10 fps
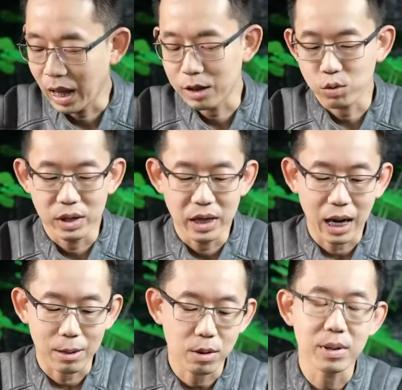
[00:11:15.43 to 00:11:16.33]
ตัวนี้
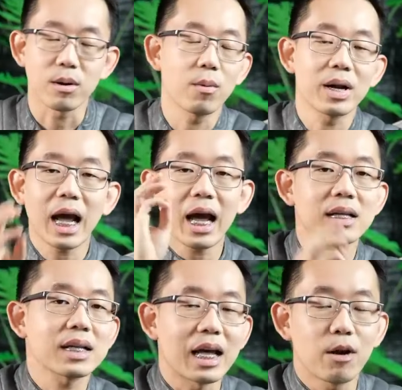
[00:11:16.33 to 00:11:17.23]
นะครับก็พิมพ์คำว่าหน้า
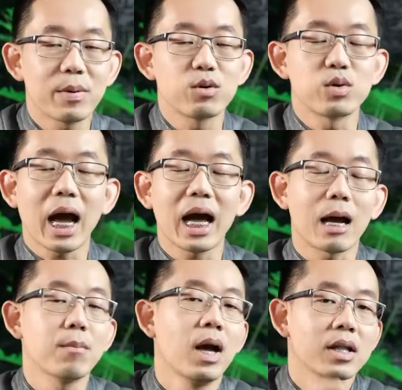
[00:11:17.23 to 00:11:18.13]
ใส่แล้วไปดูได้
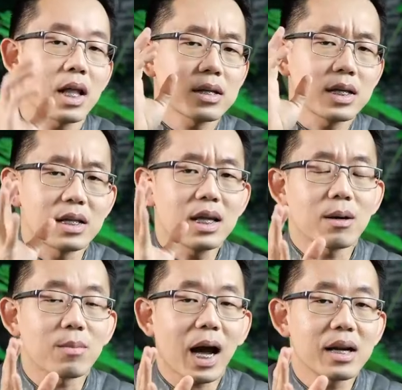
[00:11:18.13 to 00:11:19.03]
นะครับแต่สิ่งที่
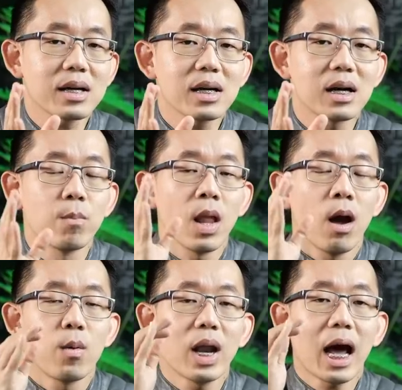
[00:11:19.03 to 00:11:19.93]
สำคัญก็คือ
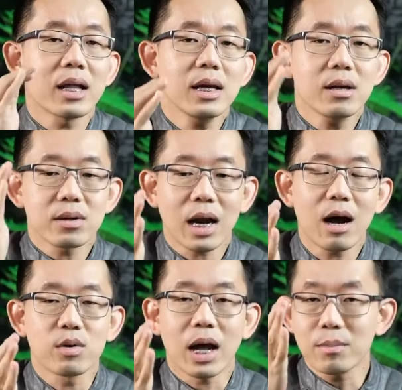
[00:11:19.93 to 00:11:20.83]
เวลาที่
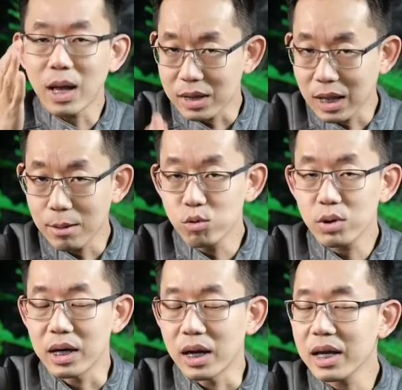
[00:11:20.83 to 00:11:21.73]
เรานะครับอยากจะทำธุร
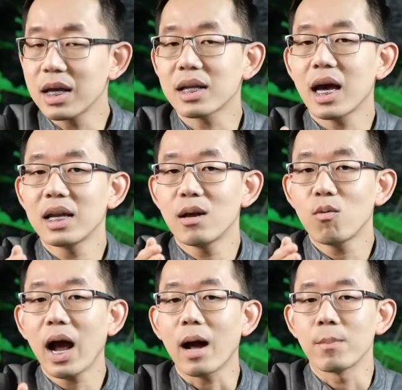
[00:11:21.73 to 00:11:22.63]
กิจให้คิดแค่นี้
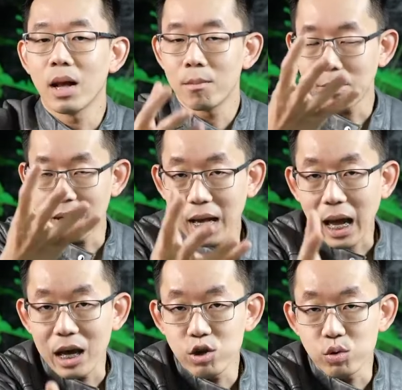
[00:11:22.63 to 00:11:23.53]
ว่าปัญ
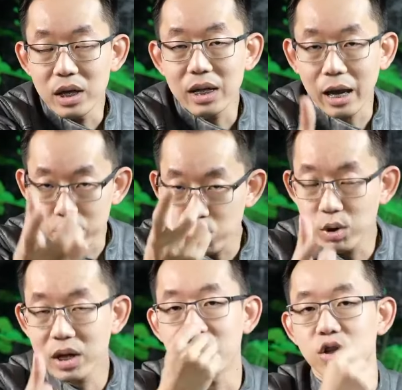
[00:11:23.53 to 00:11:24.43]
หาอยู่ที่ไหนธุ
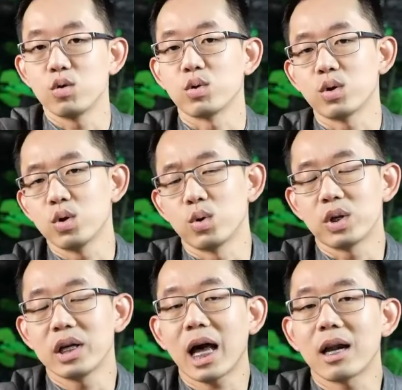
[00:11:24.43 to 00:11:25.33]
รกิจอยู่
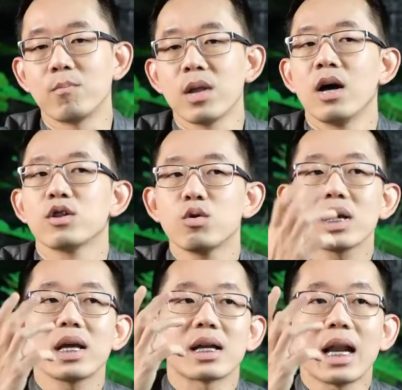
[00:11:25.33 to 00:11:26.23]
ที่นั่นธุร
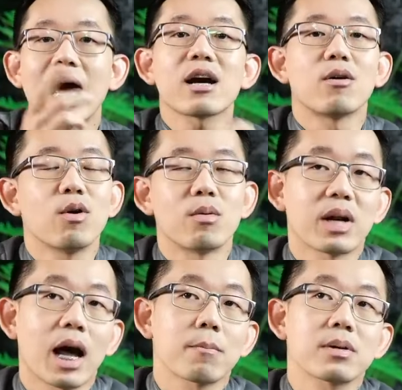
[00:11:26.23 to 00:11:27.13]
กิจแรกของผม
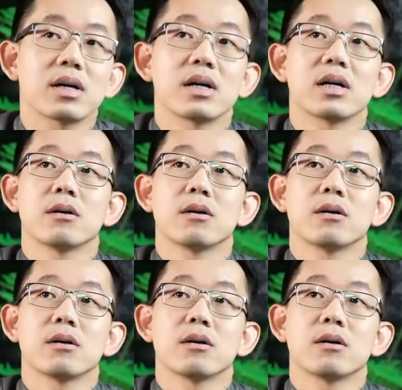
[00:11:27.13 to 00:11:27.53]
นะครับคือ